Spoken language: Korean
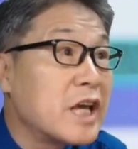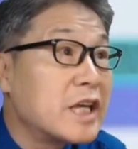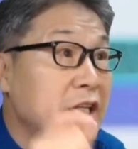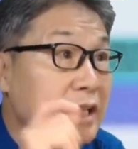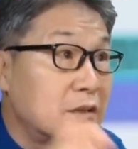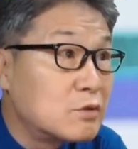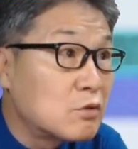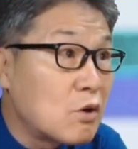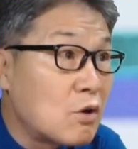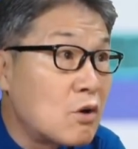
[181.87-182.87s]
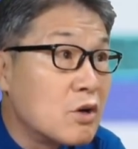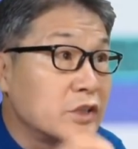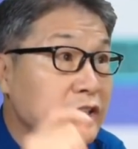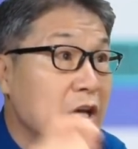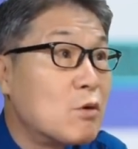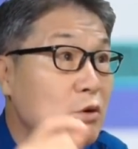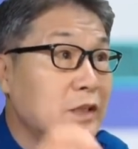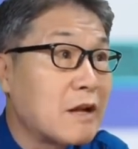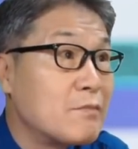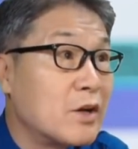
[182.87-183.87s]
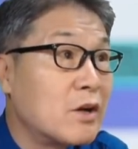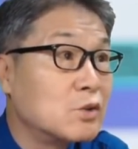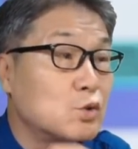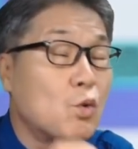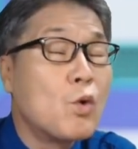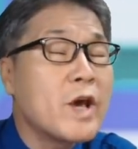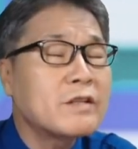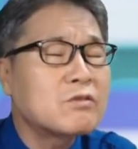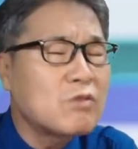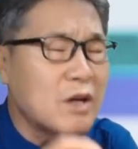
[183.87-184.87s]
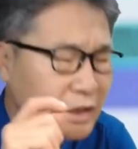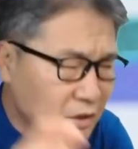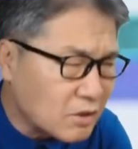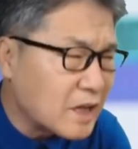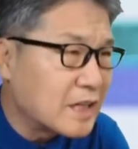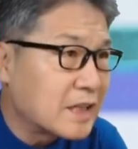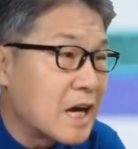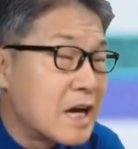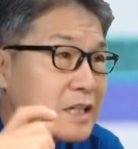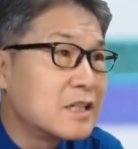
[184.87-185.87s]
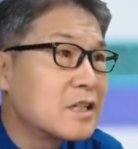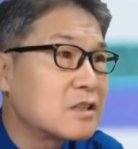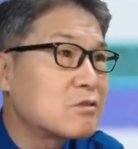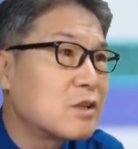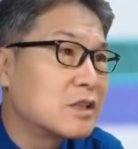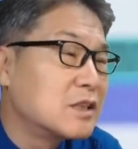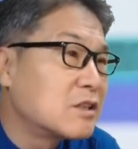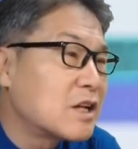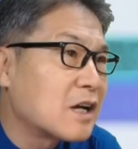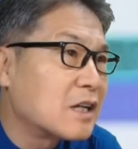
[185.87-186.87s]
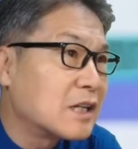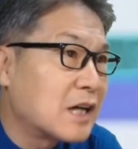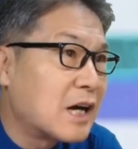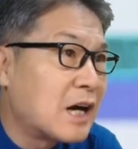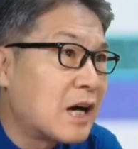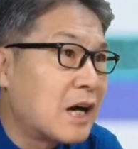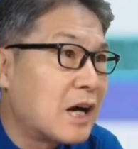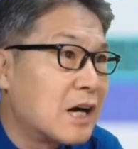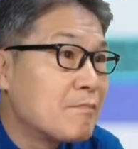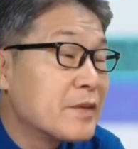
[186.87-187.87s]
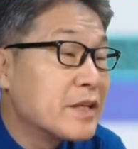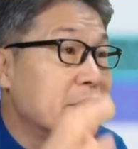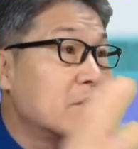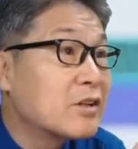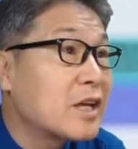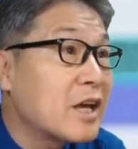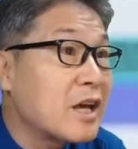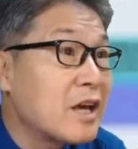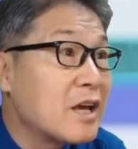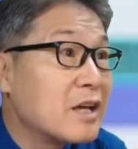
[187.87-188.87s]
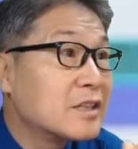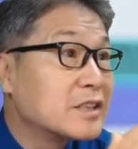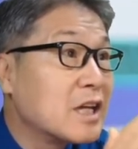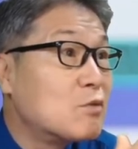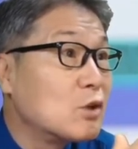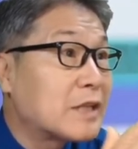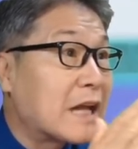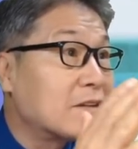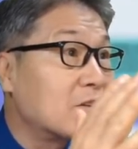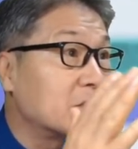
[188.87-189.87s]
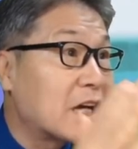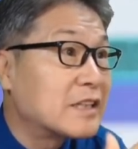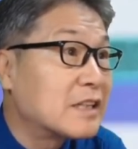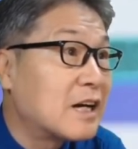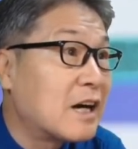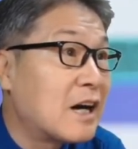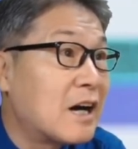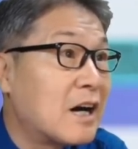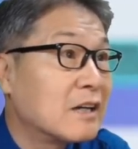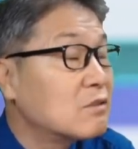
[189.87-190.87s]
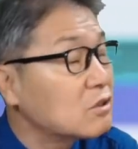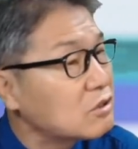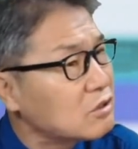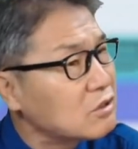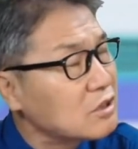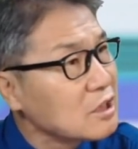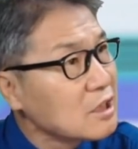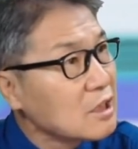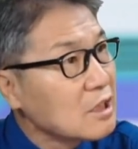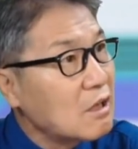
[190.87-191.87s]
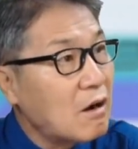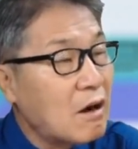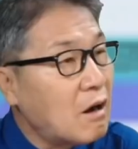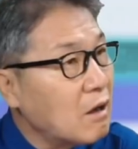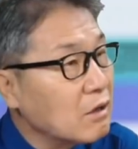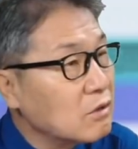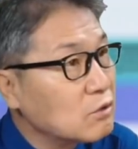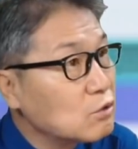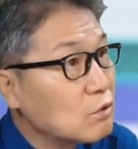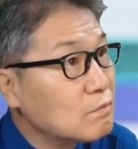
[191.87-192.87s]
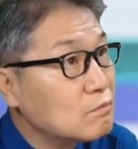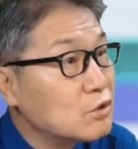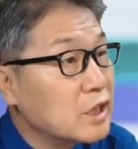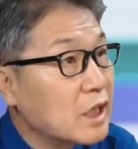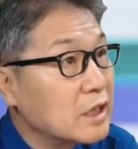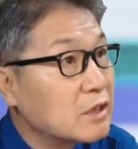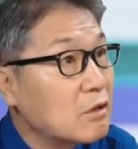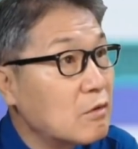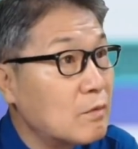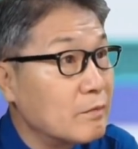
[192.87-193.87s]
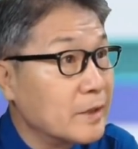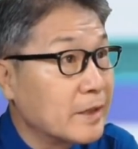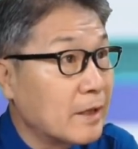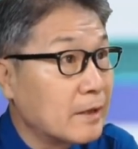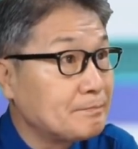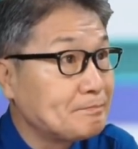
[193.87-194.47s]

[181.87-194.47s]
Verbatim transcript: 이름으로 제목을 달면 조회수가 늘어나니까 클릭수가 늘어나가니까 이렇게 제목을 단 것이 아닌가. 이것은 아, 이건 좀 문제가 있다고 봅니다.